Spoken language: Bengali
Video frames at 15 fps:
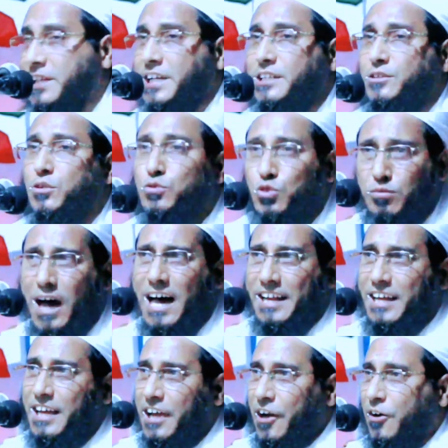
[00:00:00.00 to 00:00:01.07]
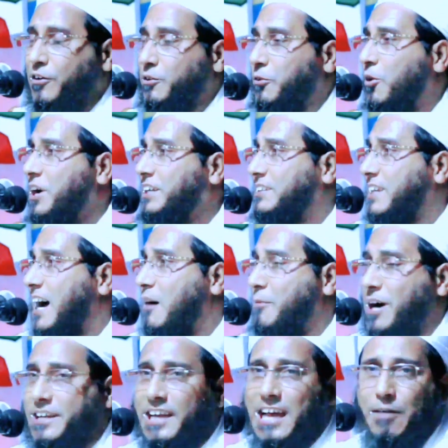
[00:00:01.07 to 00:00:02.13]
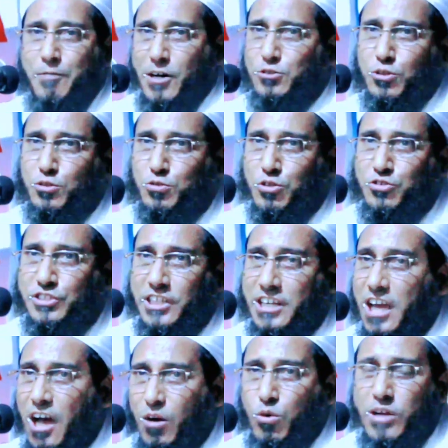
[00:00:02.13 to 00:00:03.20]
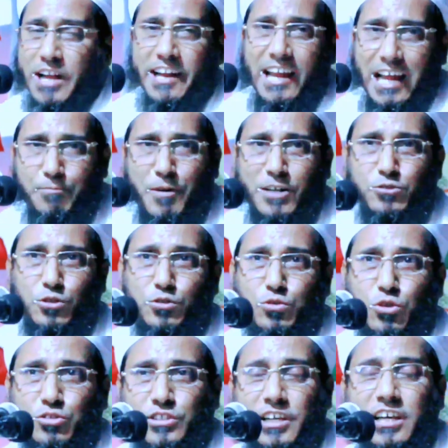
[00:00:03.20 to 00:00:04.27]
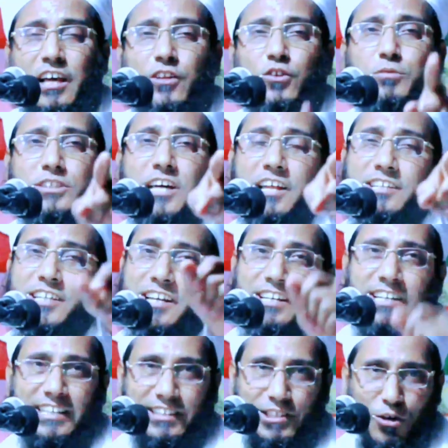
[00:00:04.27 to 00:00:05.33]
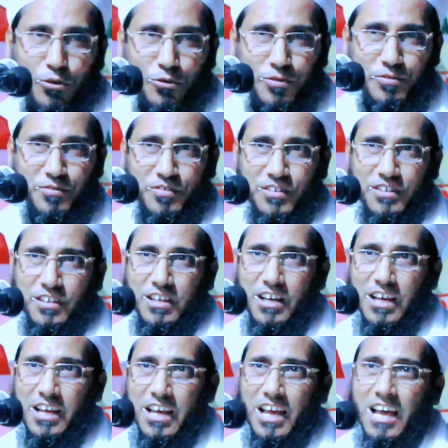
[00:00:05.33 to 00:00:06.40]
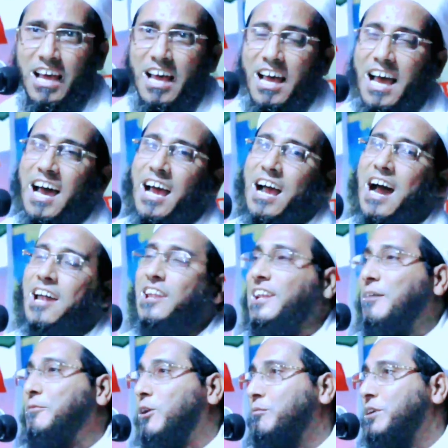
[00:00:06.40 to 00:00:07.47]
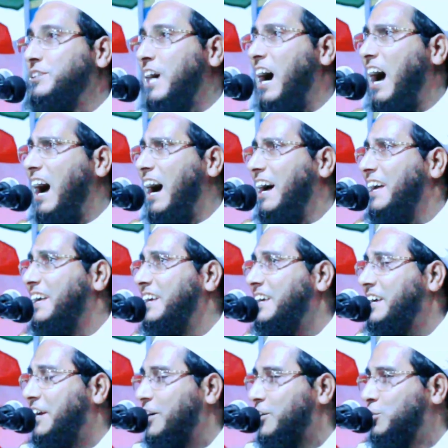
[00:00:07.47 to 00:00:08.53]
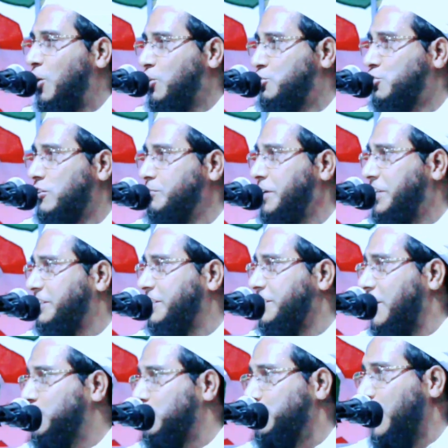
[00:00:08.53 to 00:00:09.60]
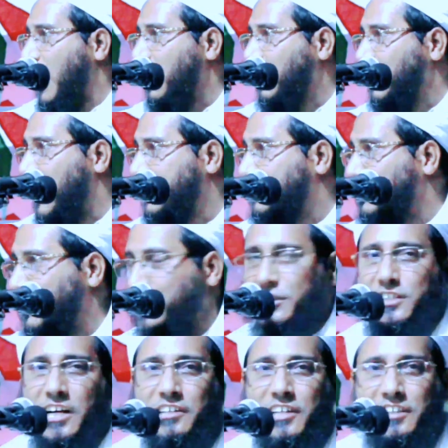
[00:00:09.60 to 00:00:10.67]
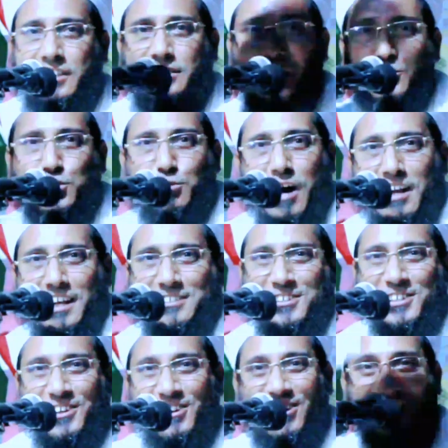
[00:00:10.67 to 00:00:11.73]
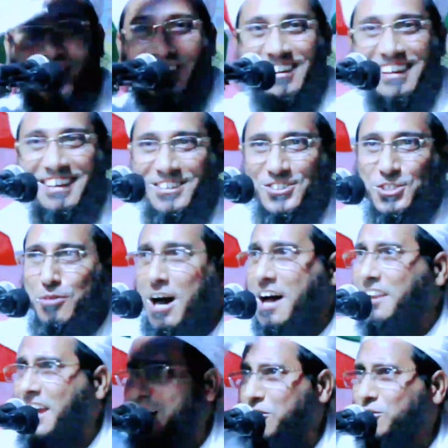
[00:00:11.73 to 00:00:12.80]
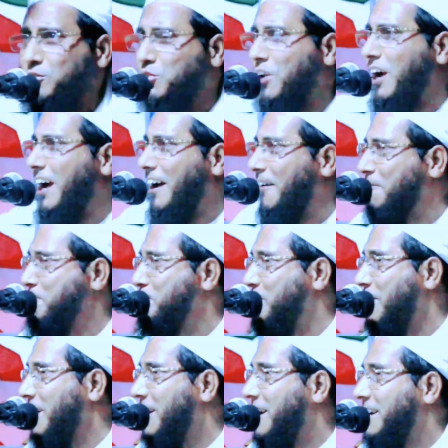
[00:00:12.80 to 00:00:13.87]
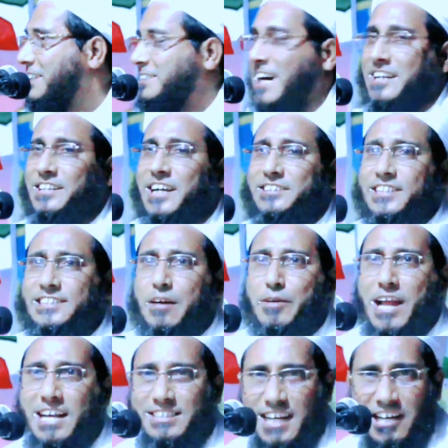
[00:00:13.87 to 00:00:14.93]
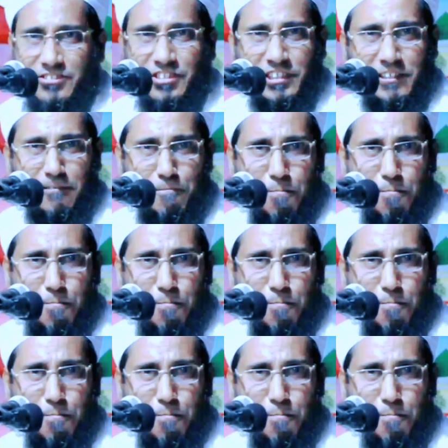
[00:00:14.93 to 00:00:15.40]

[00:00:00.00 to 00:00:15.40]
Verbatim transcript: দায়িত্ব তোমার এখন ওই তা আমাকে হেফাজত করছে কোরআনের হেফাজত করছে তুমি তারে জান্নাত দাও জান্নাত দাও আল্লাহ বলবে যা দশজন ব্যক্তি না তুমি আল্লাহর তৈরি জান্নাতে সুবহানাল্লাহ সুবহানাল্লাহ কোন জোরে জান্নাতে যাইবার আশা আসেনি